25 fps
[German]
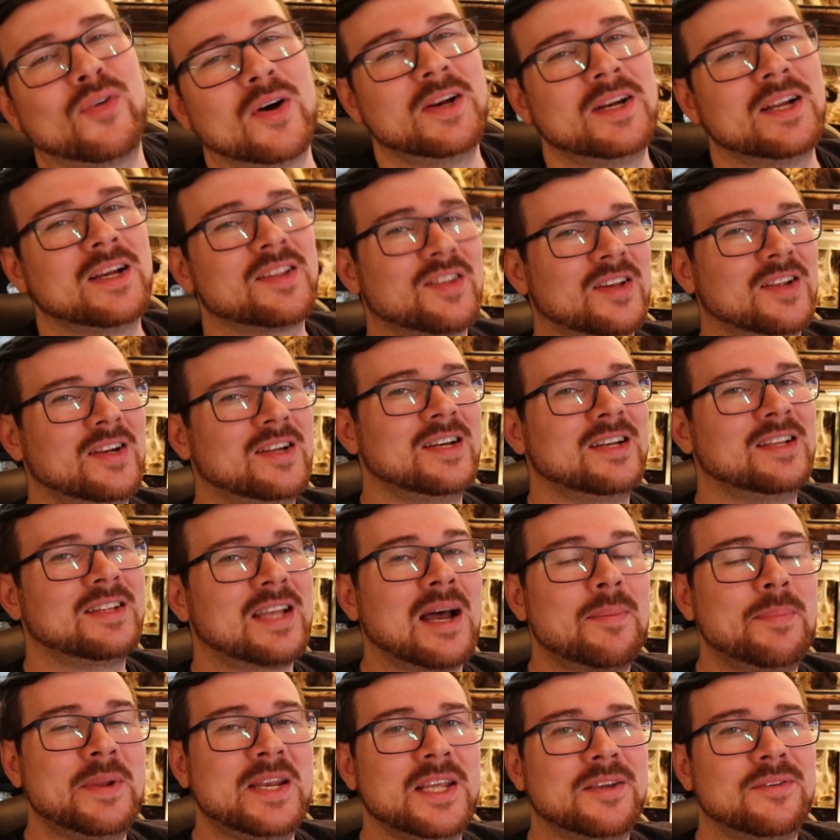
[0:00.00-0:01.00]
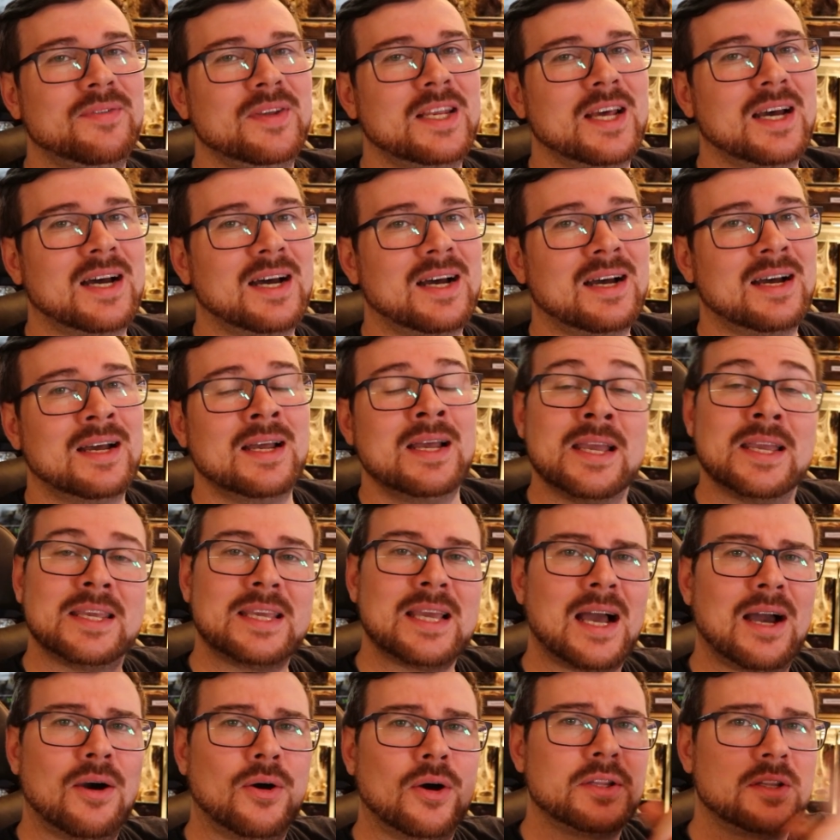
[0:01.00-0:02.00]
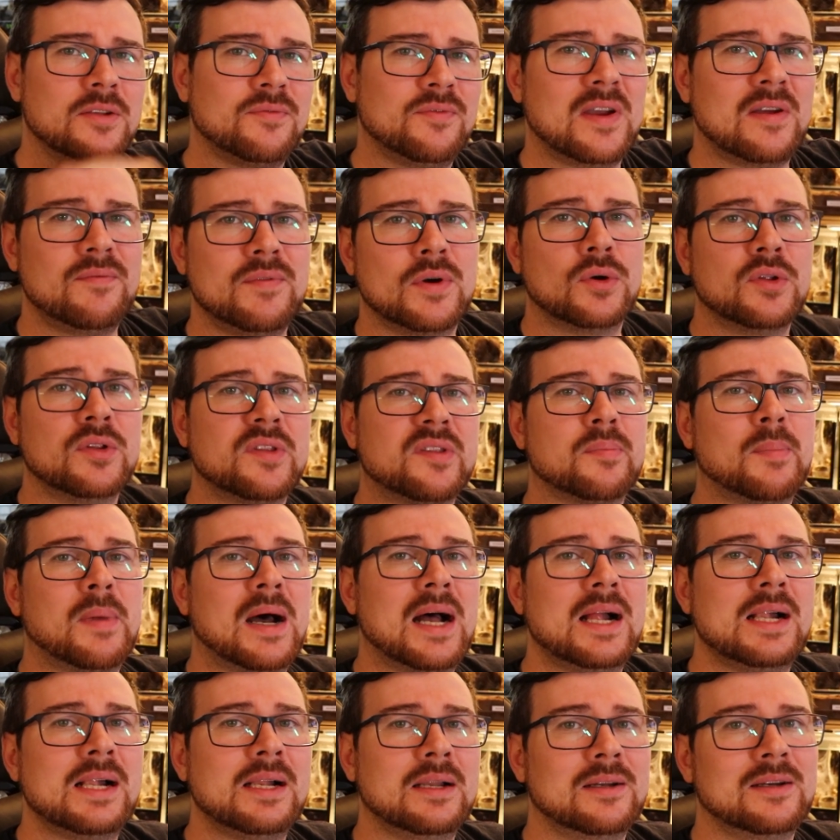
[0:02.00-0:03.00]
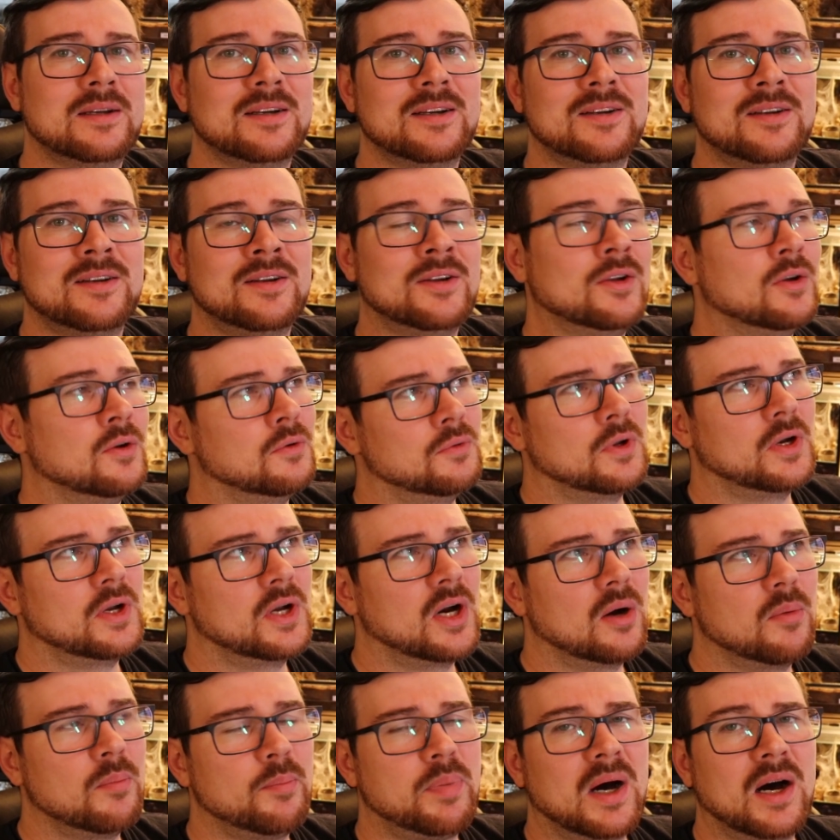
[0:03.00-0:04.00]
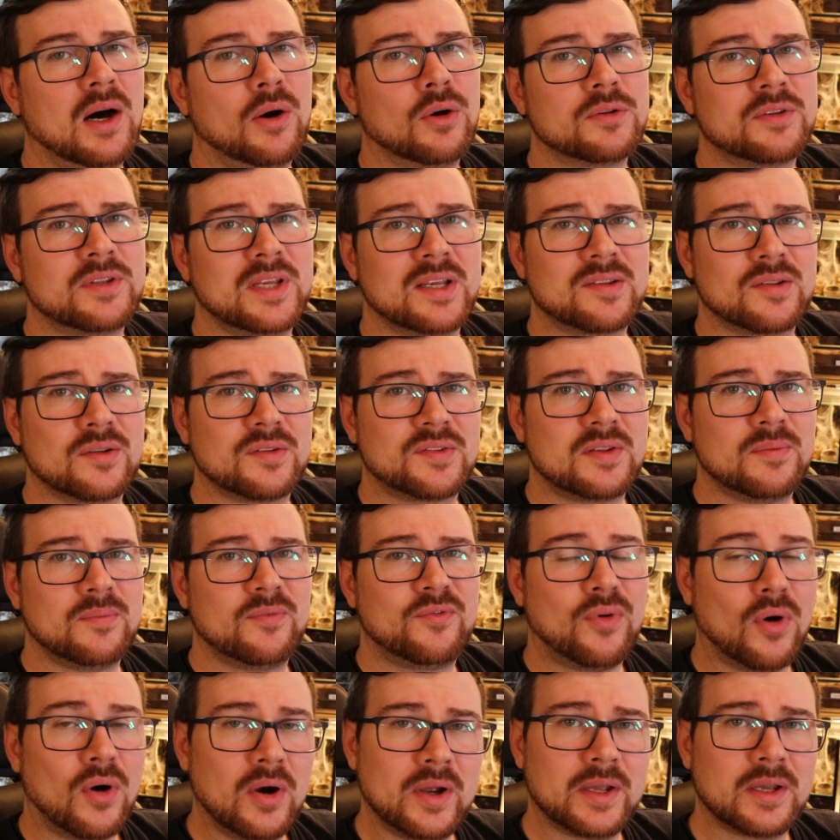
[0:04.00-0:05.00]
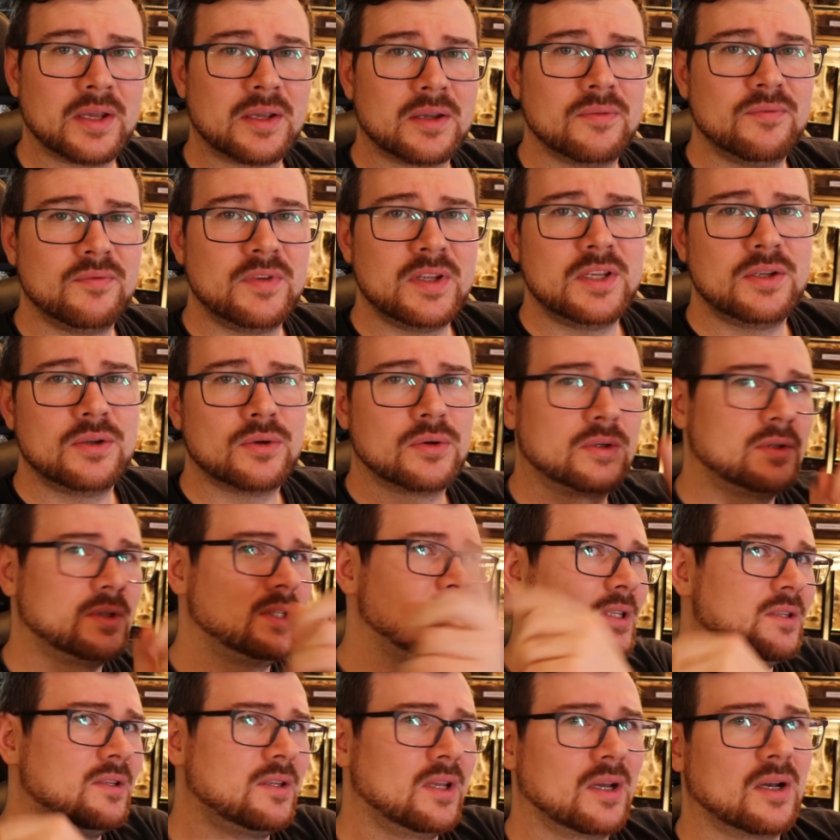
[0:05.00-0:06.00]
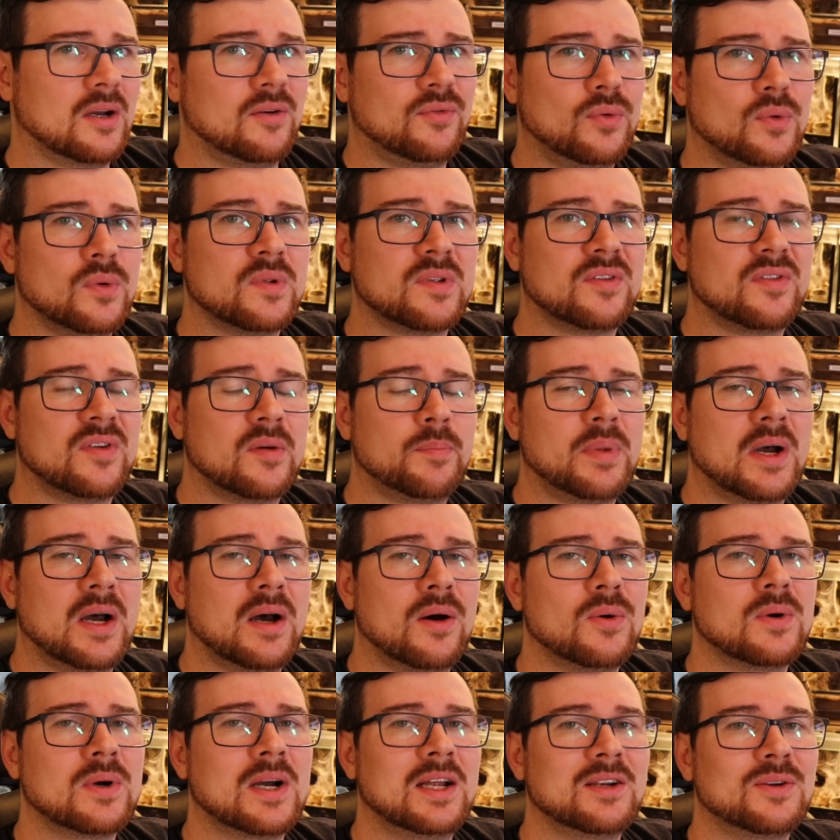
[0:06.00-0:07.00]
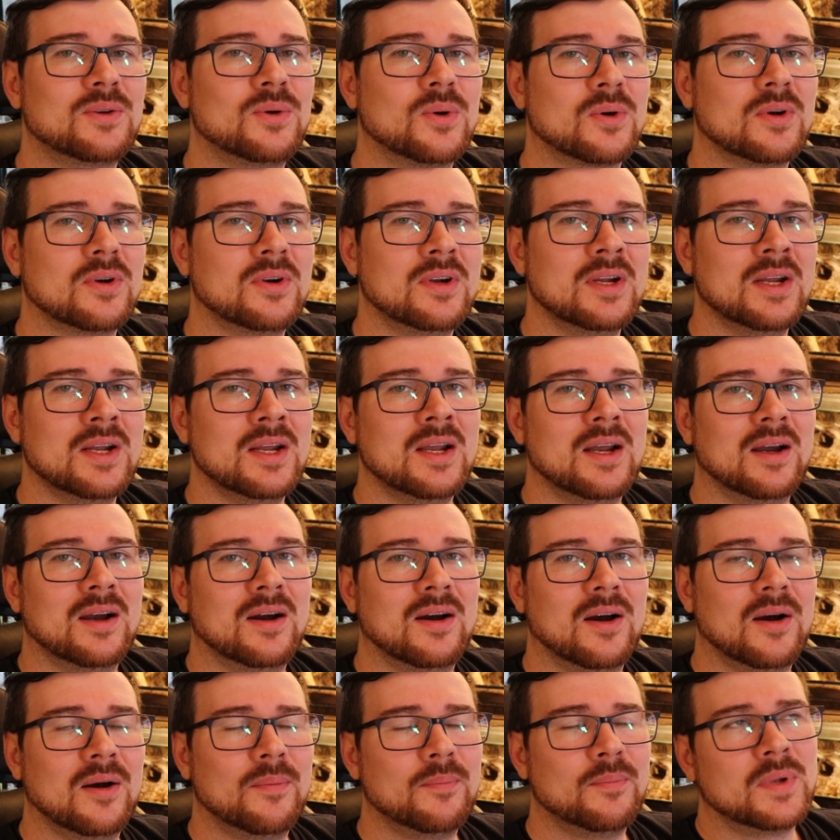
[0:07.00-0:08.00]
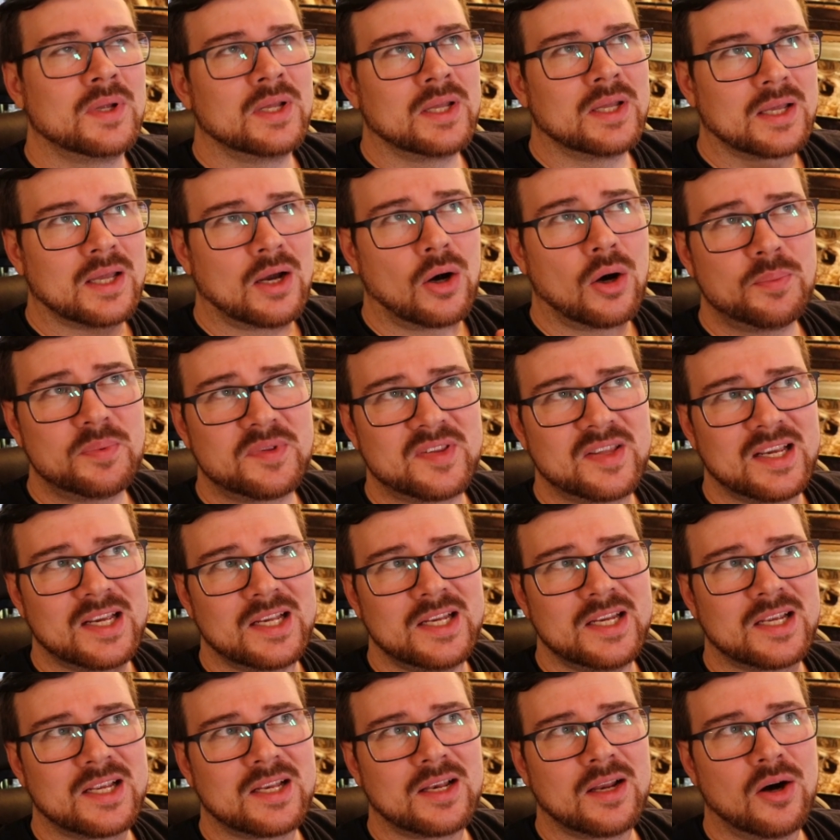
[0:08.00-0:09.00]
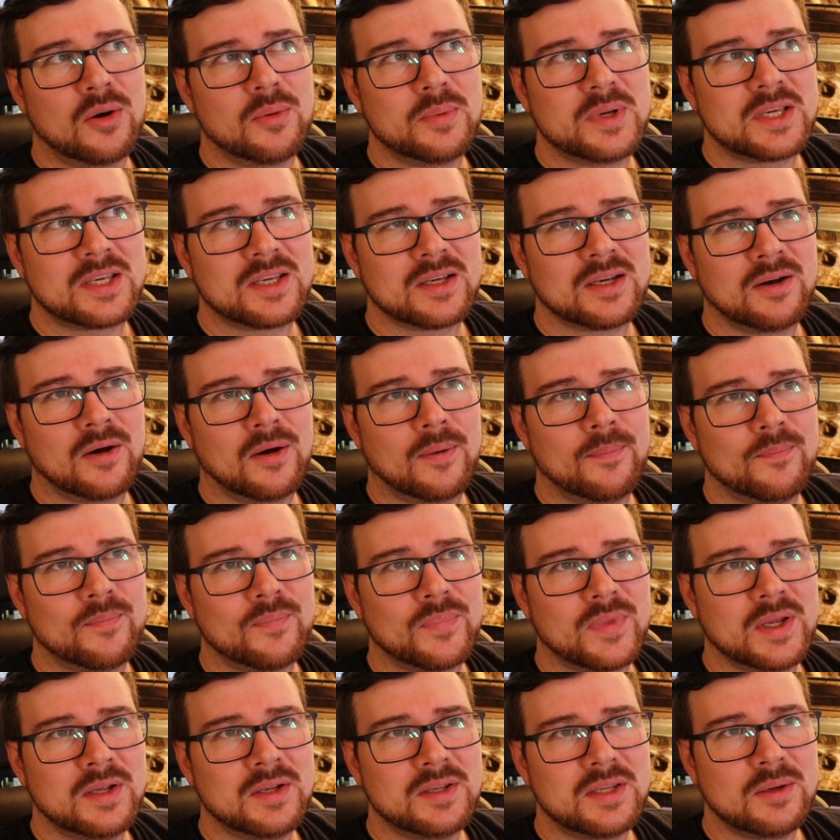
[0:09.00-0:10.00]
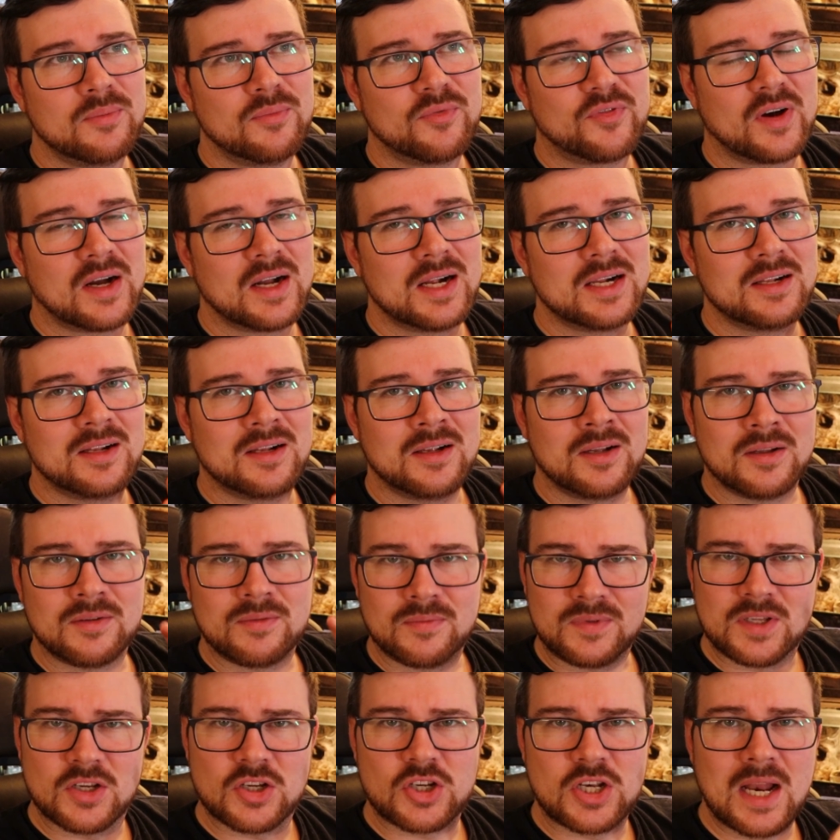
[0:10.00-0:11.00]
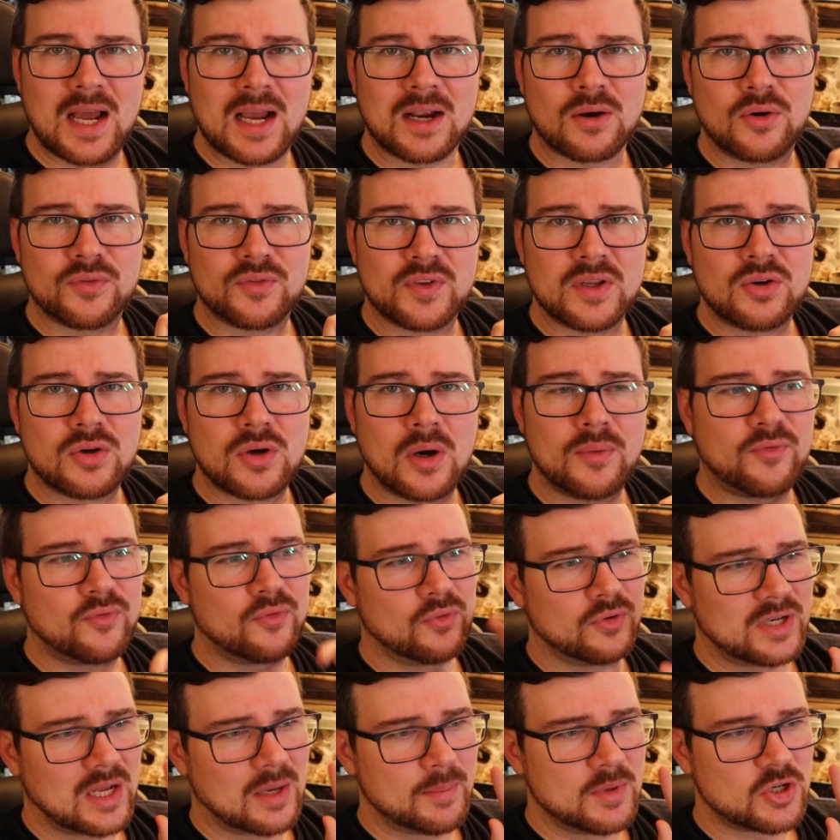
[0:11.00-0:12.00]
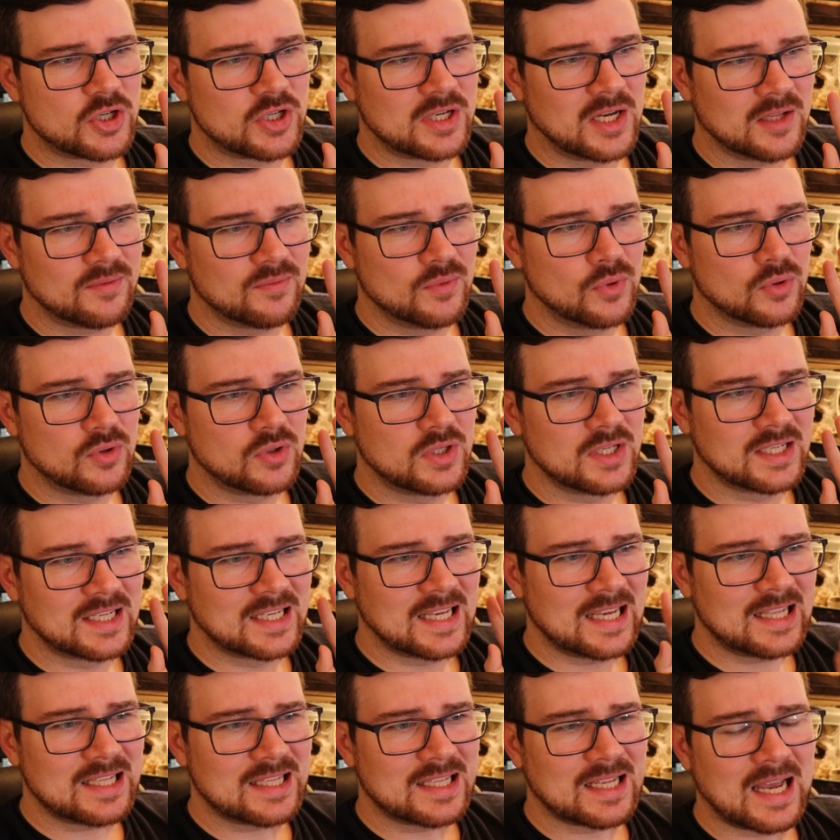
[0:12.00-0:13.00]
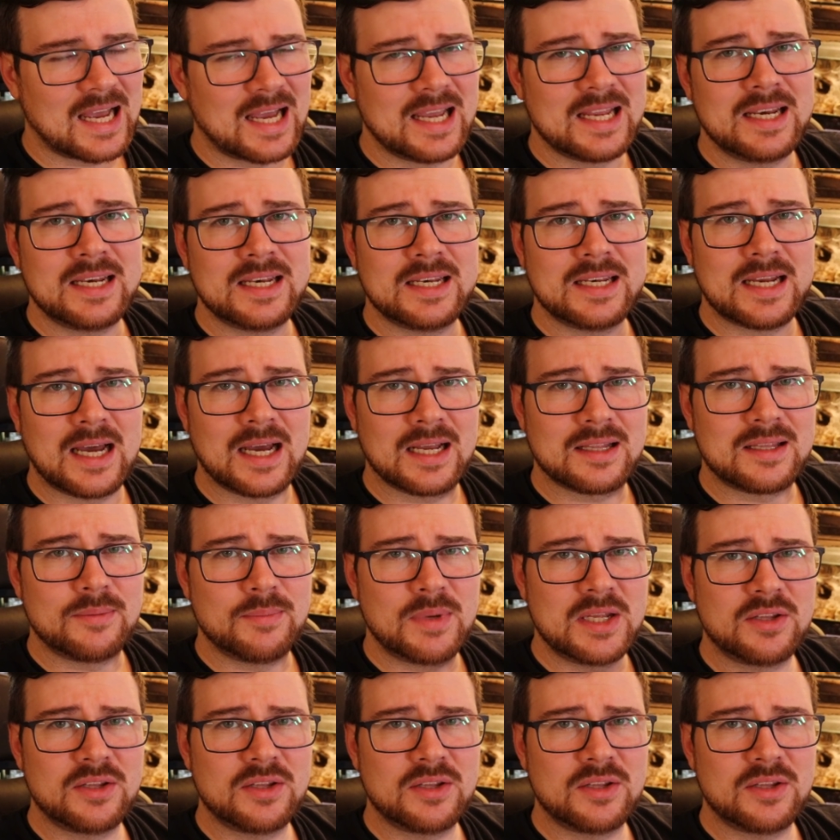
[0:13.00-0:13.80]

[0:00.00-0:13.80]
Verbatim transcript: Freunde der Sonne, da bin ich wieder. Ja, heute werden wir uns mal, äh, naja, ein paar Outtakes aus dem vorherigen Video, die Terrafosa-Verpaarung angucken. Ähm, hauptsächlich glaube ich ähm, in dem Fall der Schlag auf den Kopf und damit starten wir auch direkt rein nach dem